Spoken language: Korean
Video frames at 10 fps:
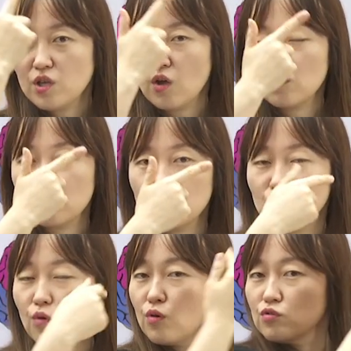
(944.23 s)

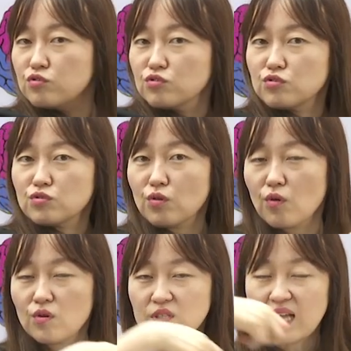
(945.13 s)
전두골,
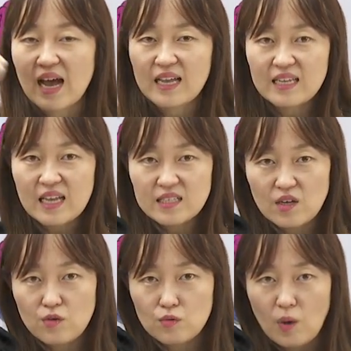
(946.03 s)
후두골
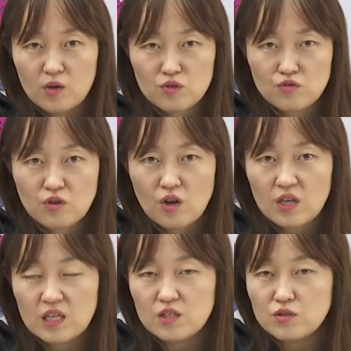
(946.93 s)
사이에서 요 머리
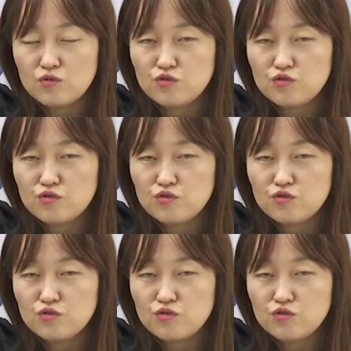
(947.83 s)
뚜껑이 있는